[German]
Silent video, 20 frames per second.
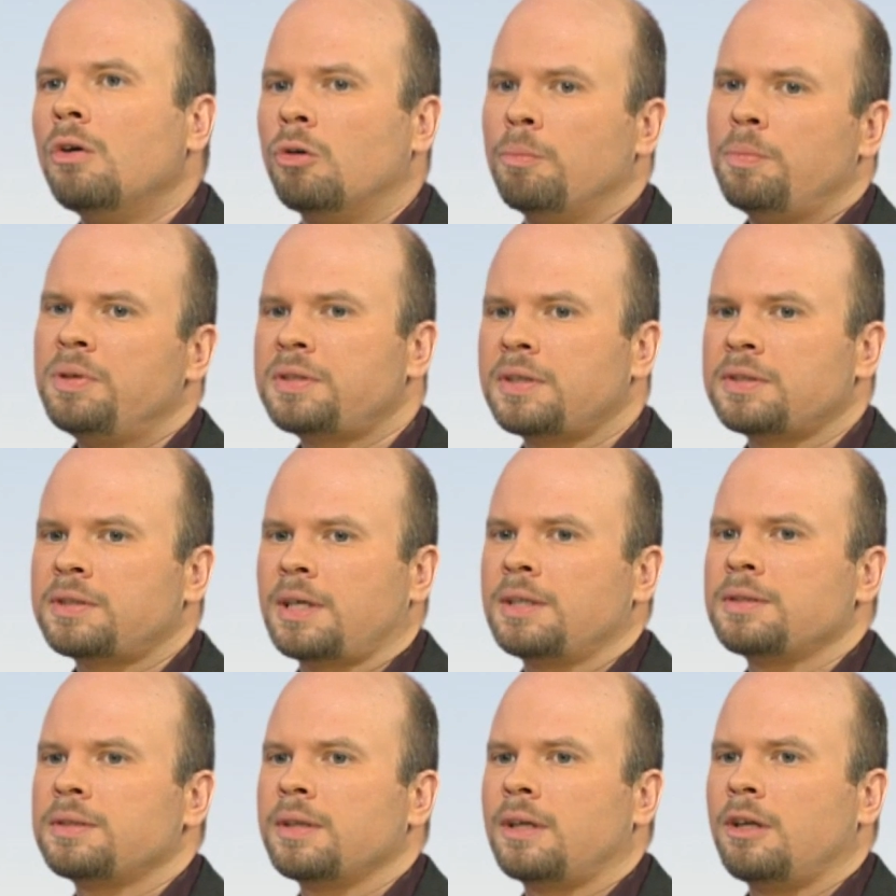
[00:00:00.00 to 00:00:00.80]
Und bis das
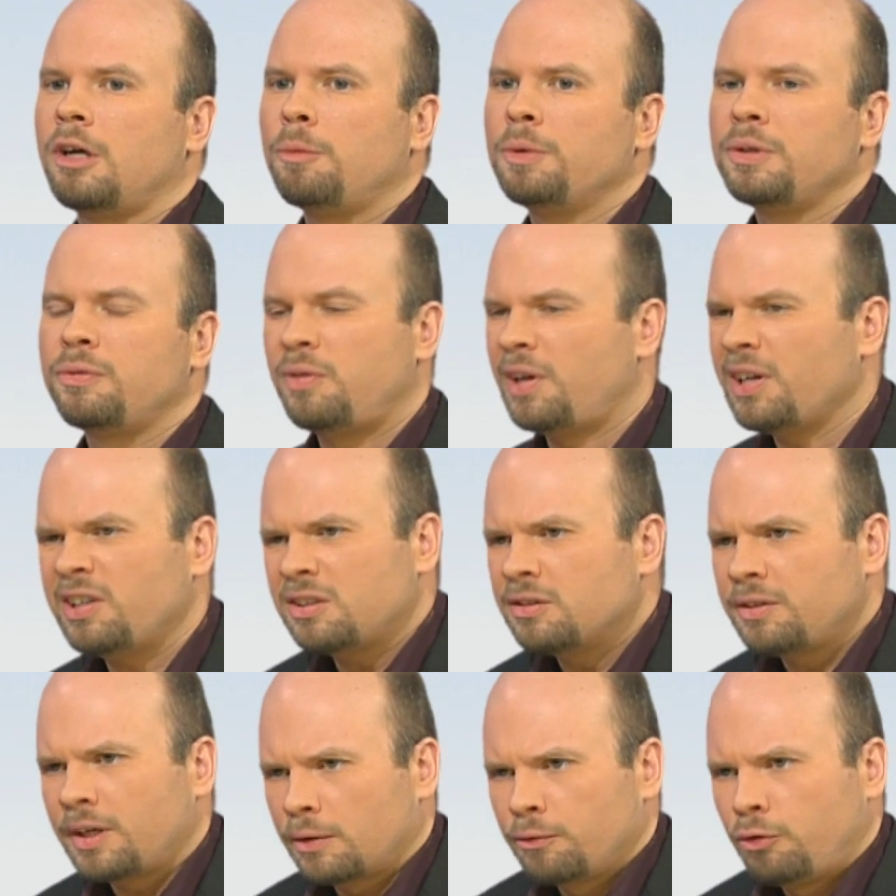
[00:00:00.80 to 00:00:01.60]
Ganze, glaube ich,
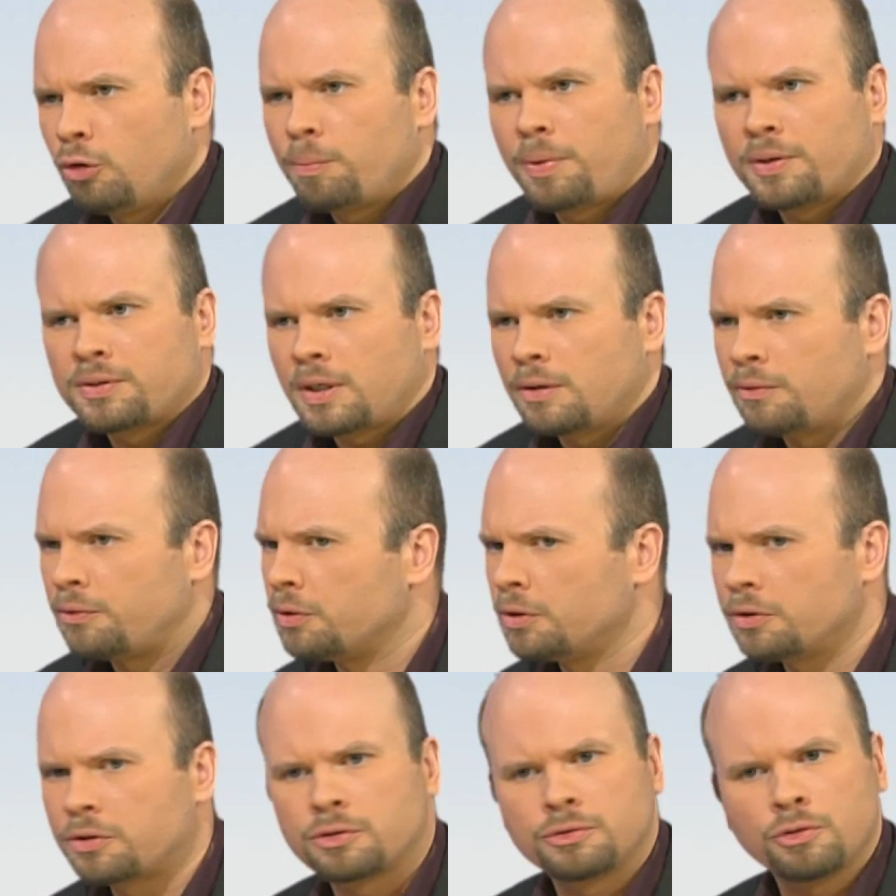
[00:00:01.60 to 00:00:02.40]
flächendeckend verfügbar sein
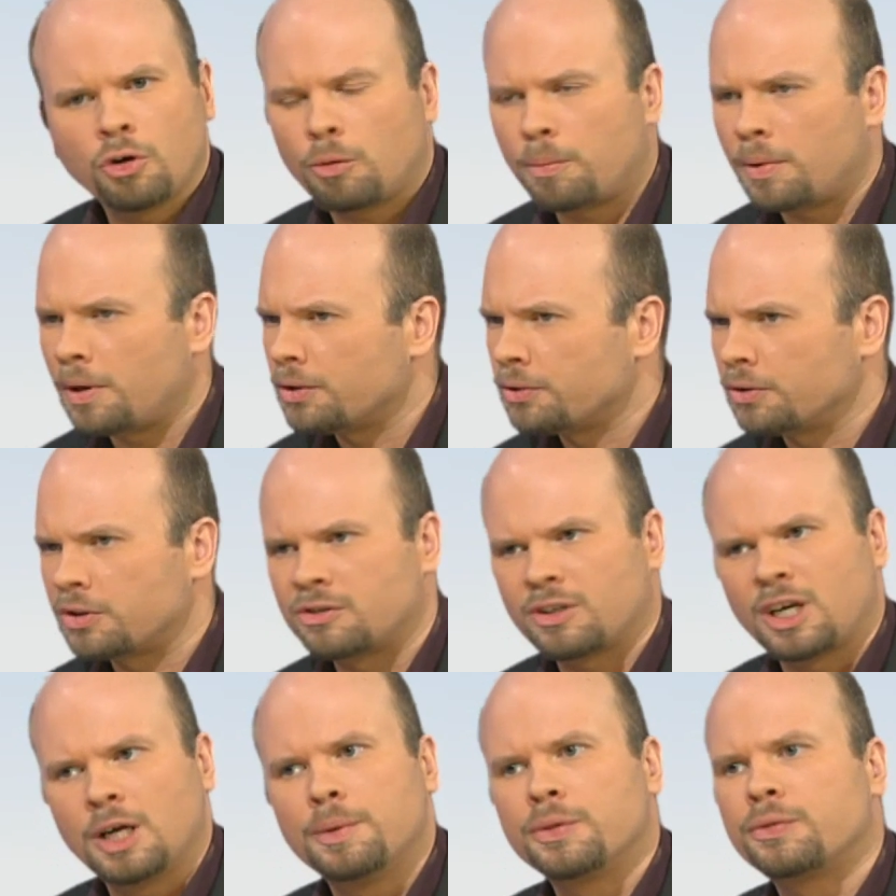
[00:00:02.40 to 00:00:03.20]
wird, nochmal so
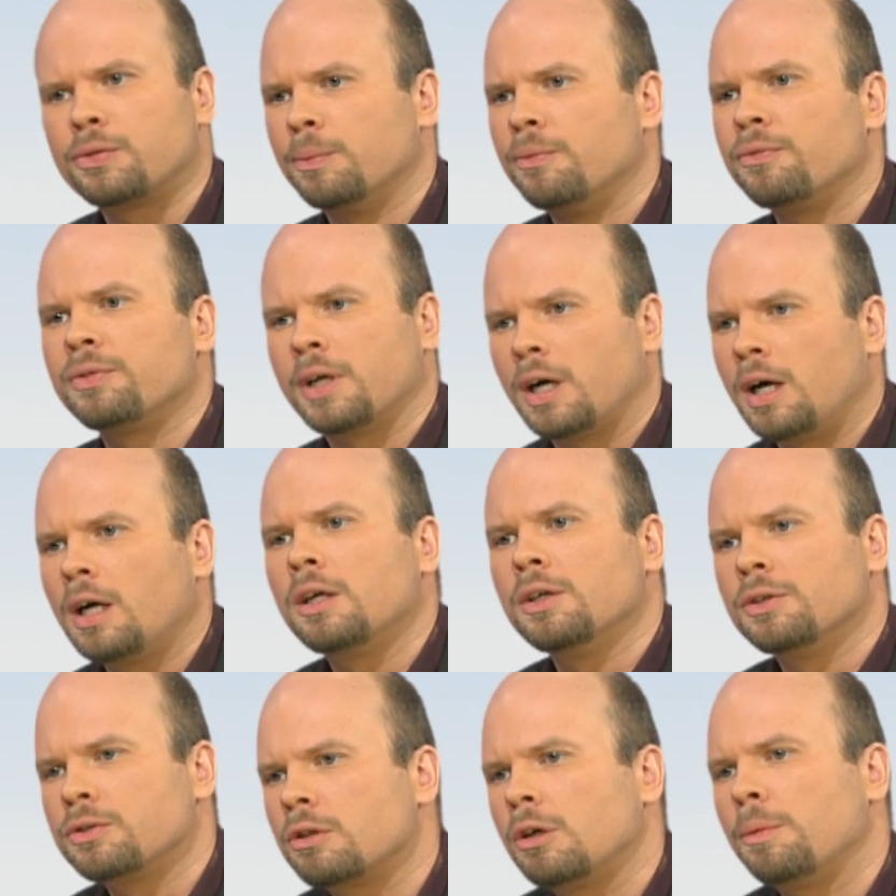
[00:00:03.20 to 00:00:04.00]
zwei bis fünf
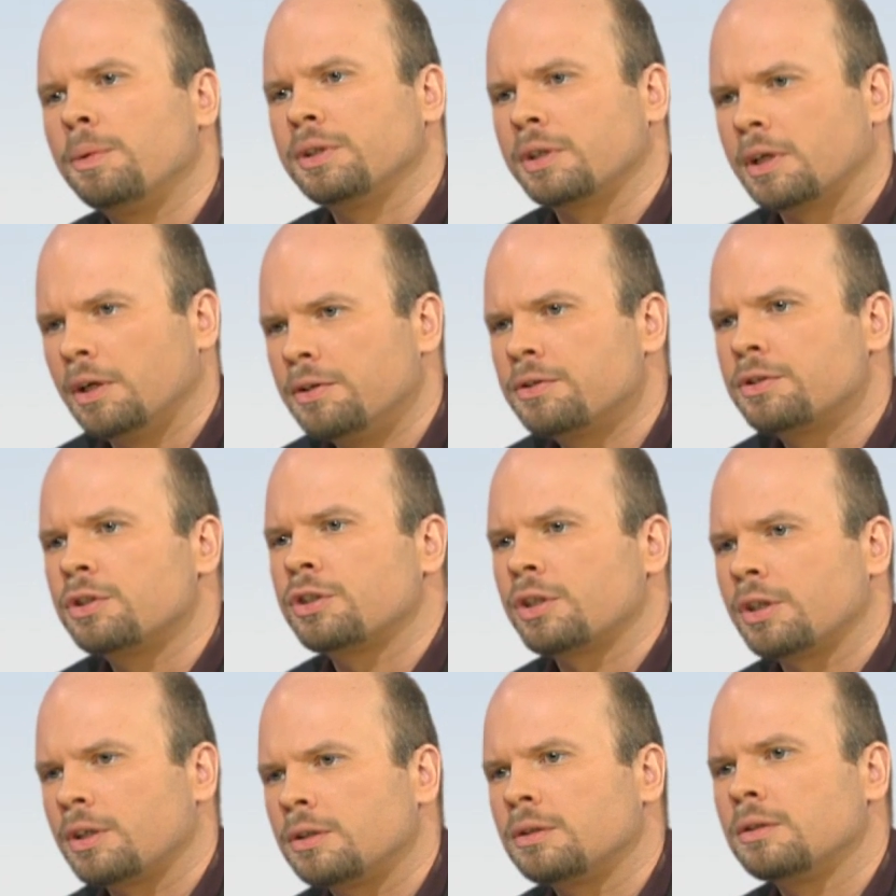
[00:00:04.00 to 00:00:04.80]
Jahre ist, glaube ich, ein
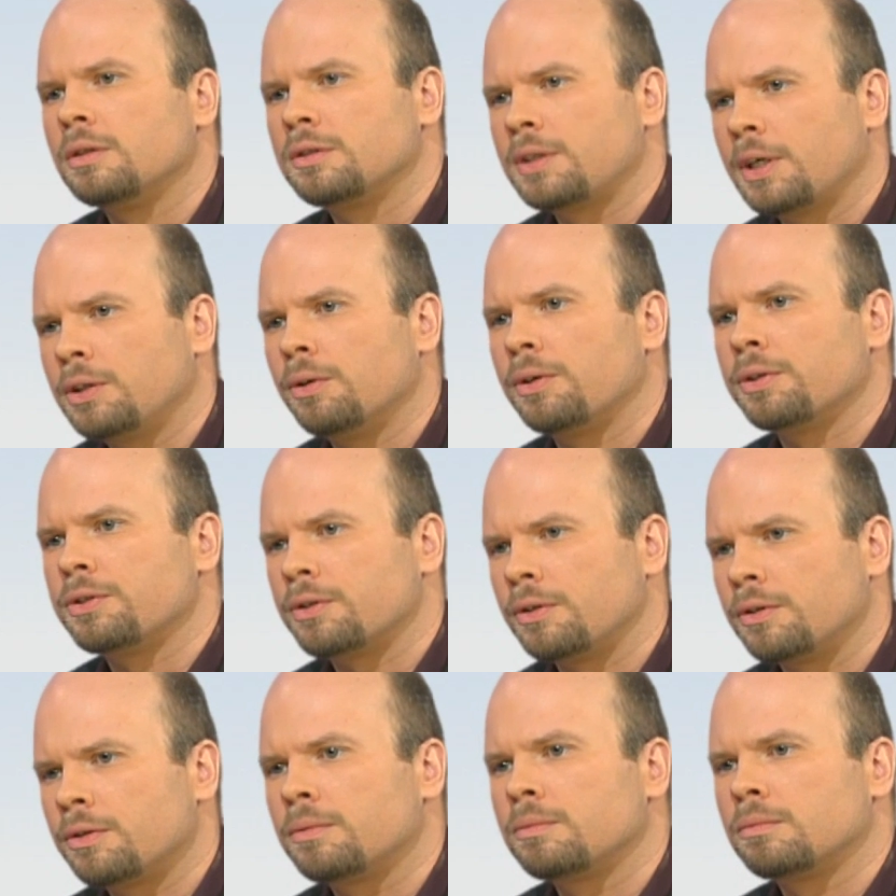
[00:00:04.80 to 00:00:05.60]
realistischer
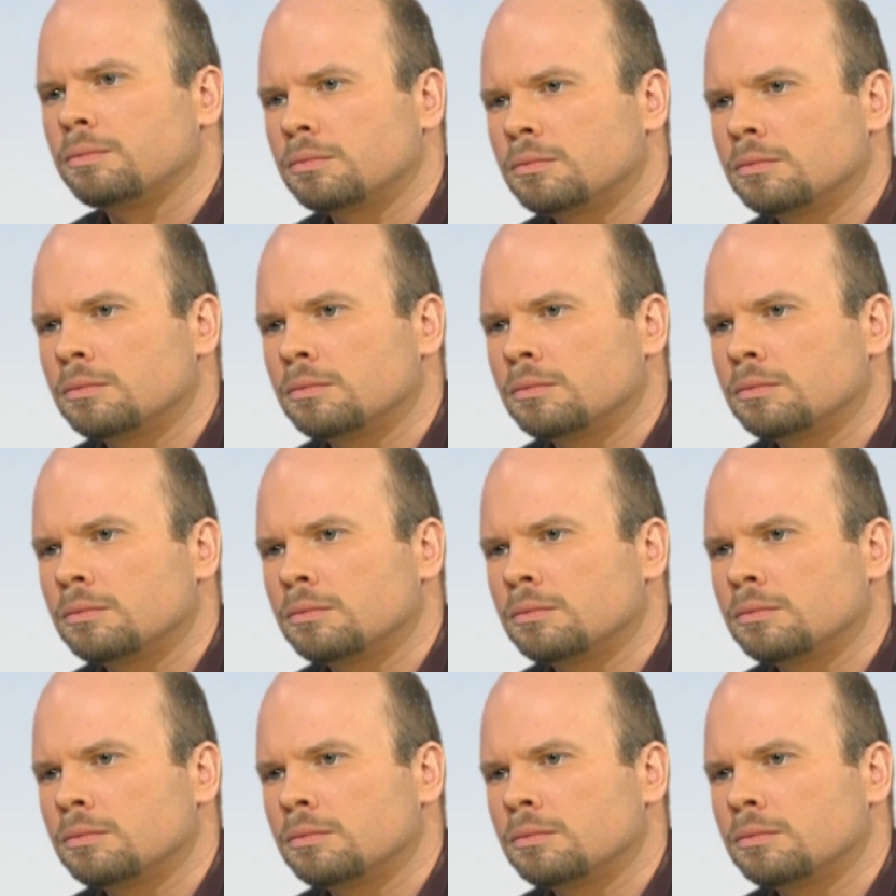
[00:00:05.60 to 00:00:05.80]
Zeithorizont. Mhm,